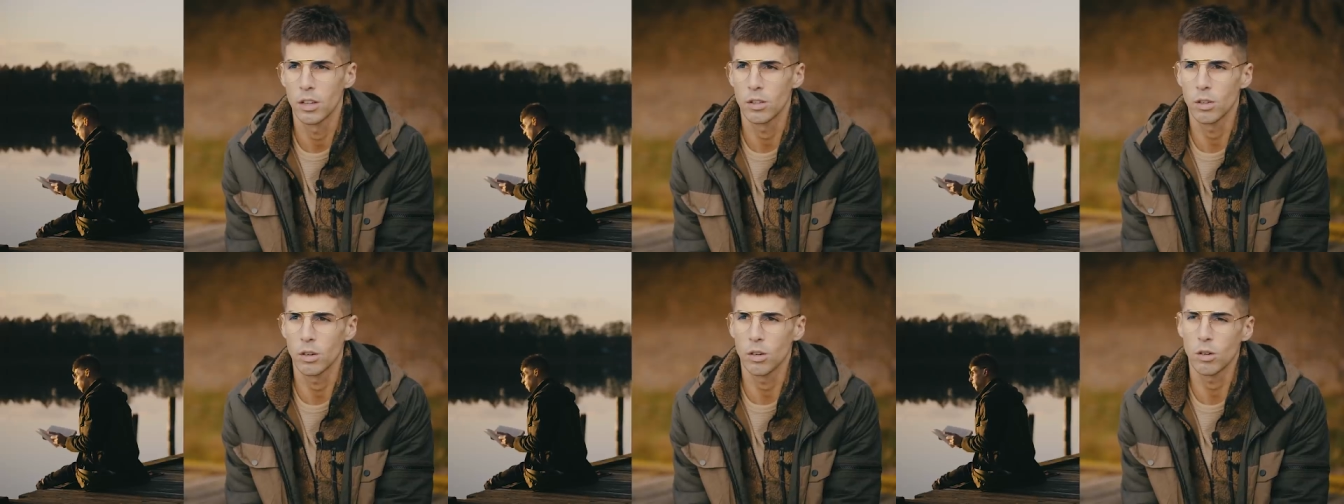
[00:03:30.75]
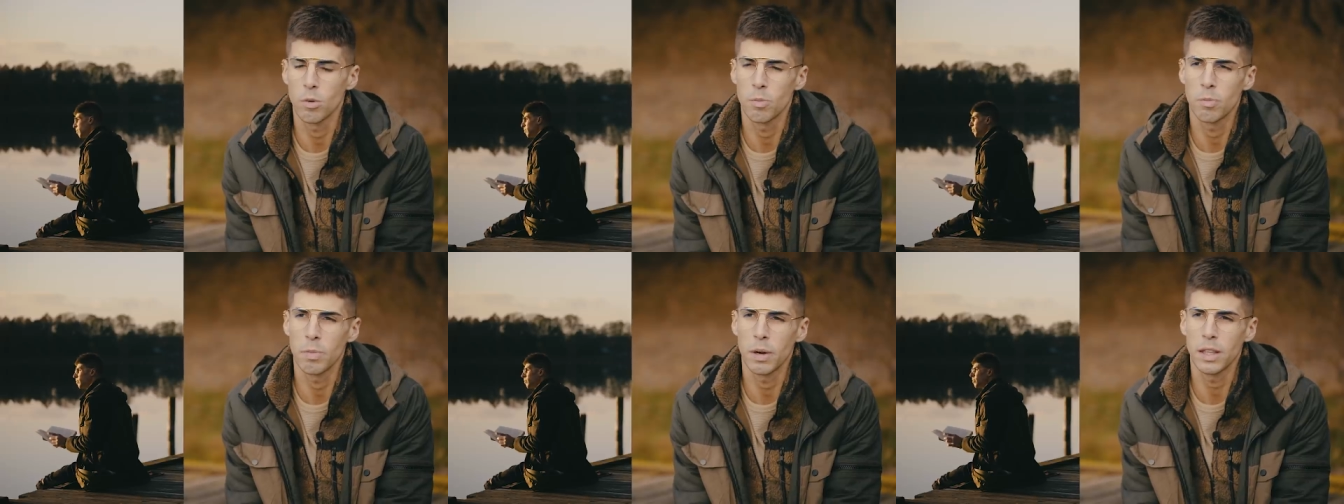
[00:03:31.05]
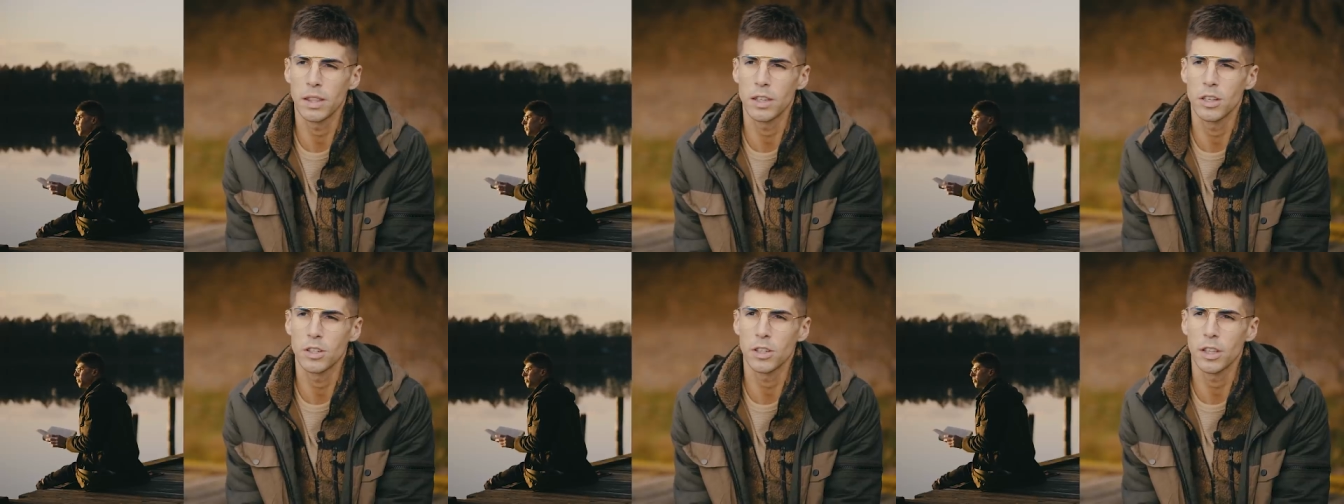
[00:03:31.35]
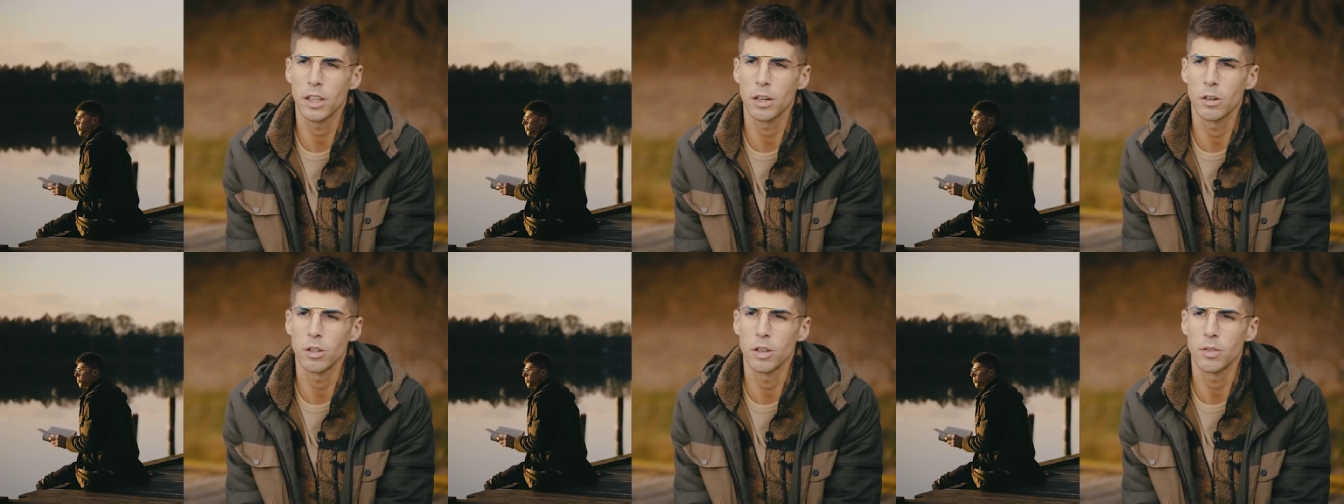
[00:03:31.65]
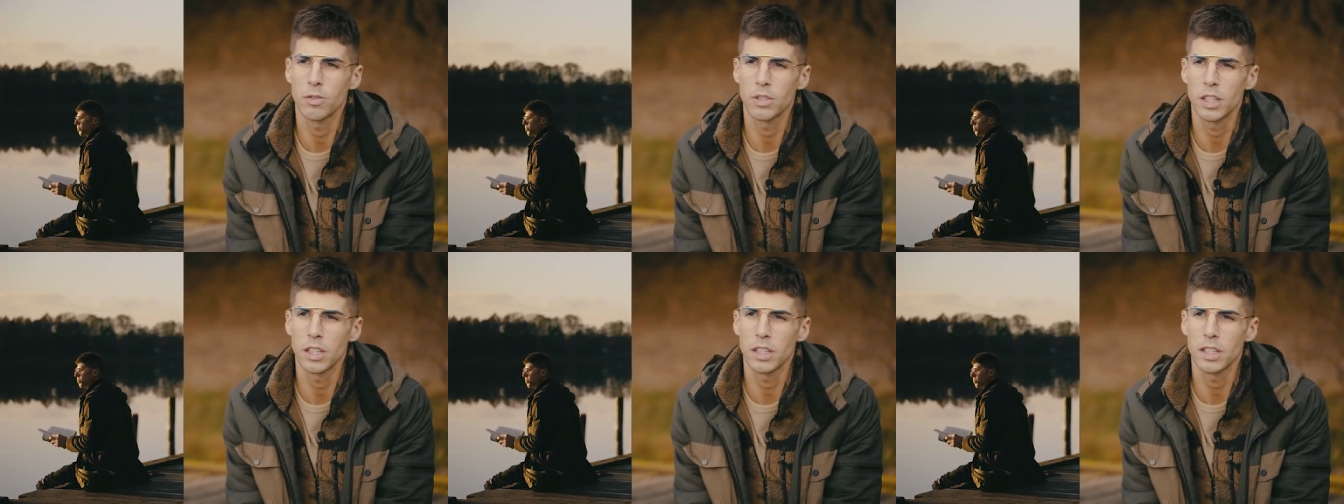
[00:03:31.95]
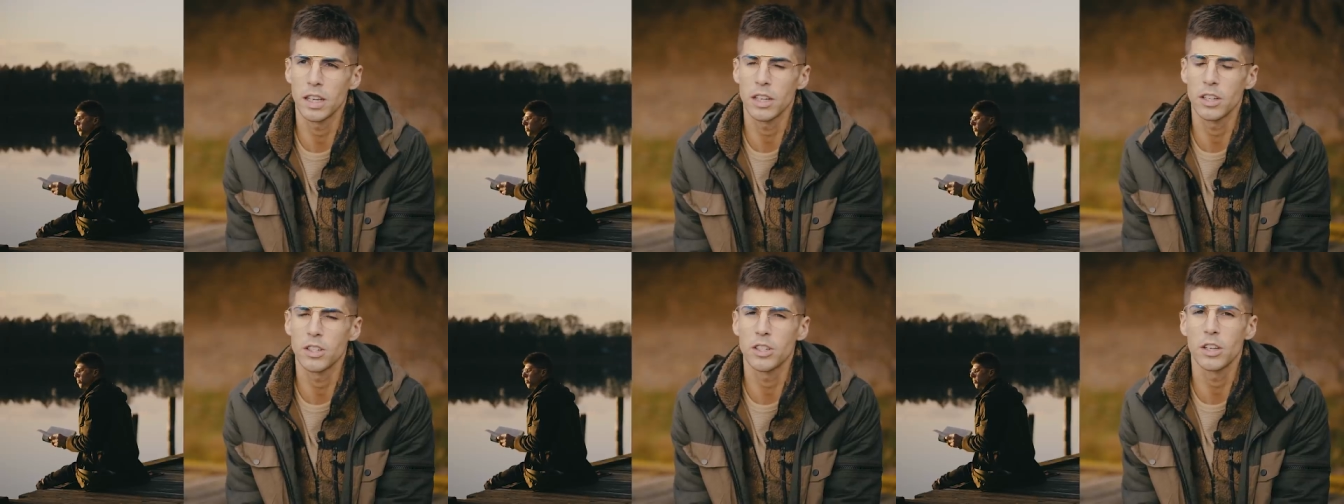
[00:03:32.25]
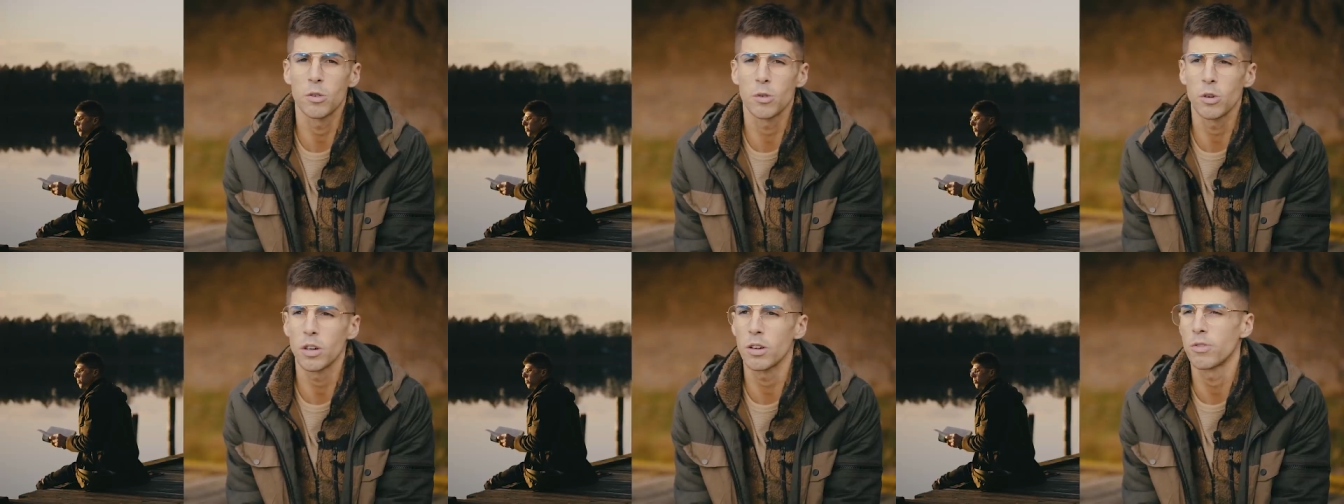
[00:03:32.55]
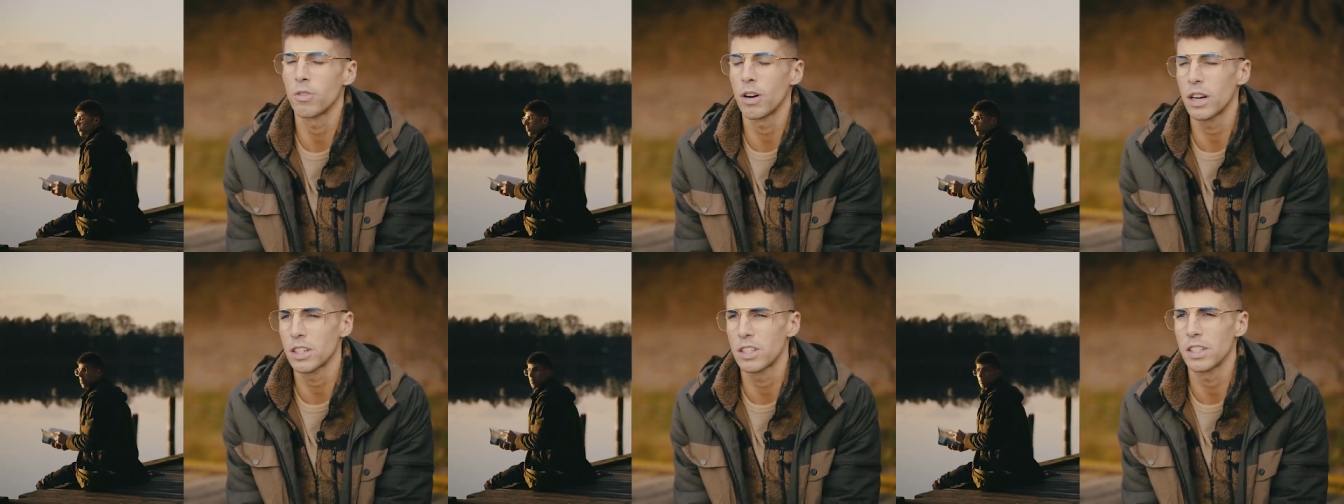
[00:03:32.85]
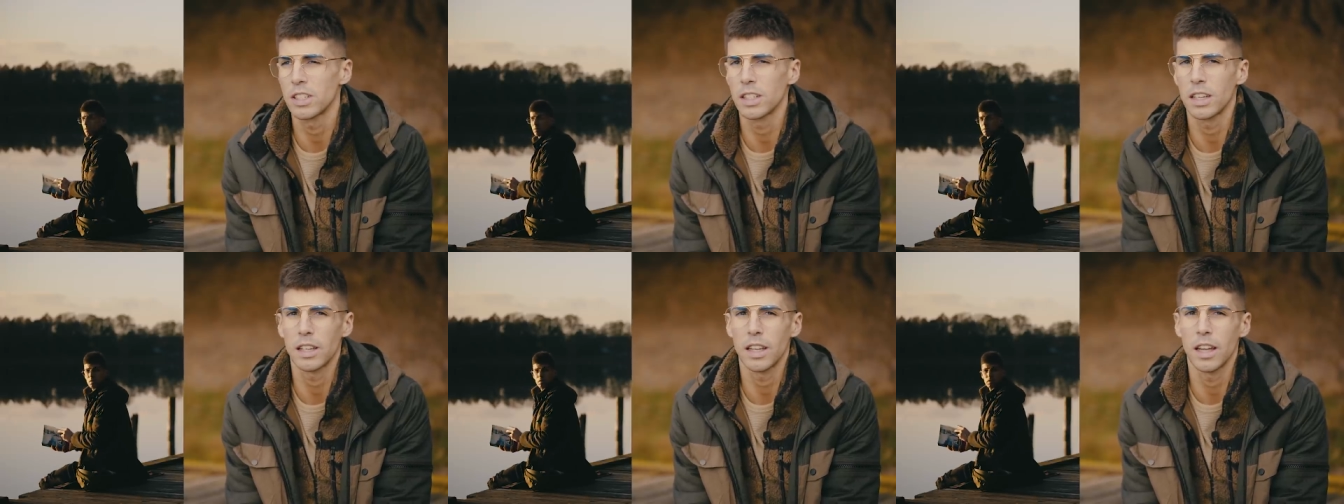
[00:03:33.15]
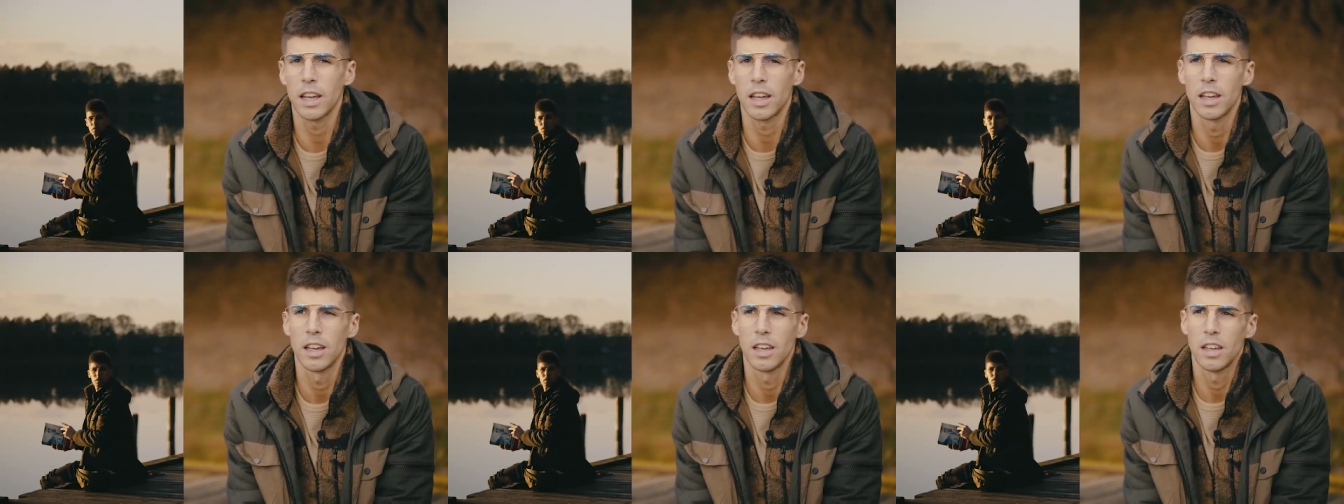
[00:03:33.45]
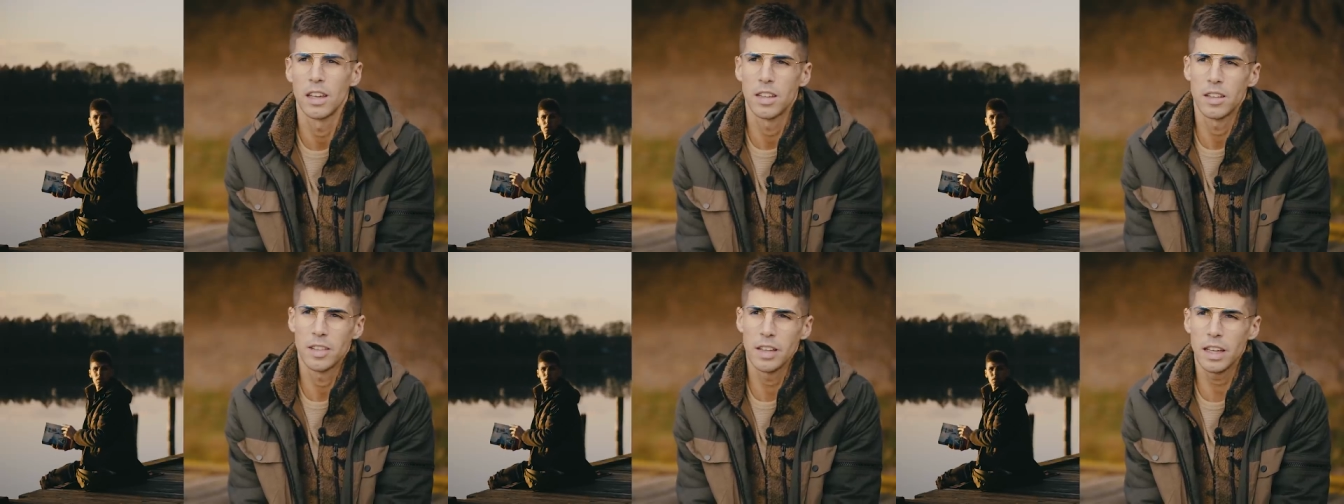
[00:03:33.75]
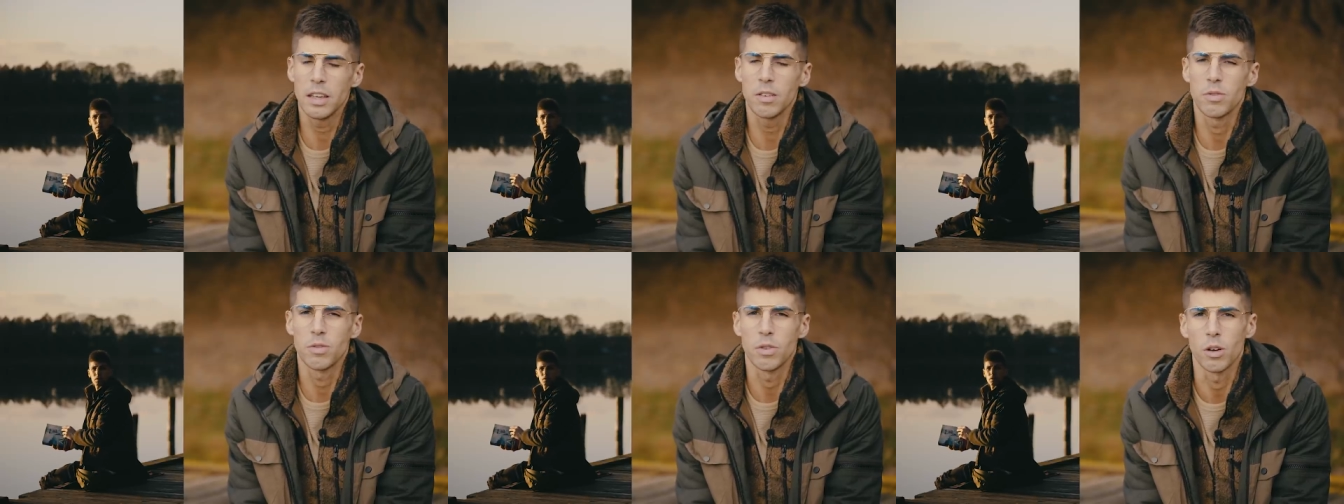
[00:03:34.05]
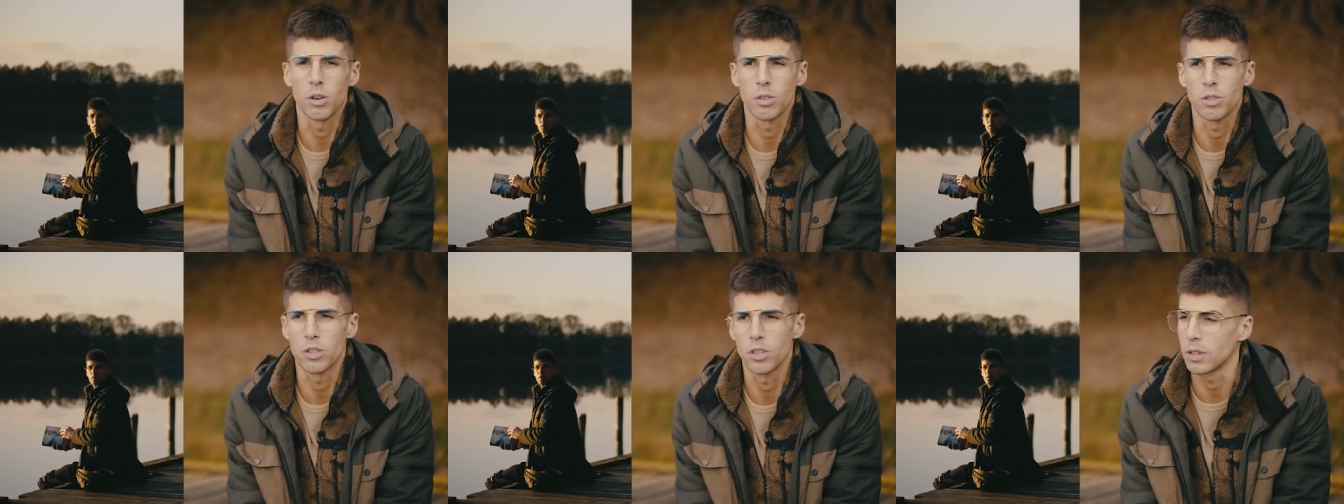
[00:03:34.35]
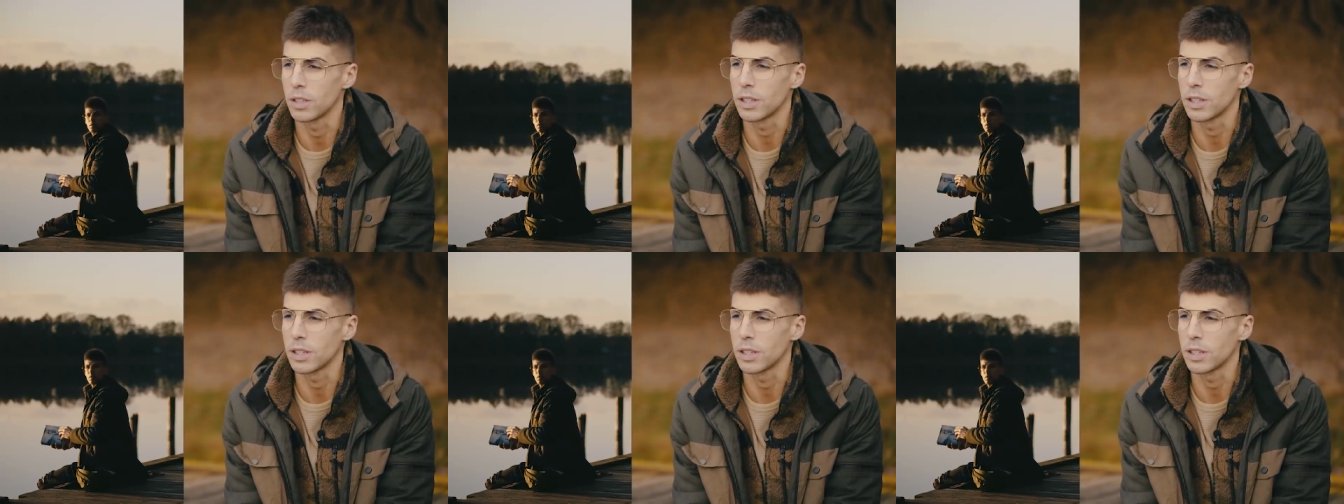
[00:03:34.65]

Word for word: to kompletnie się tego nie wstydzę i dziękuję właśnie za tę naiwność.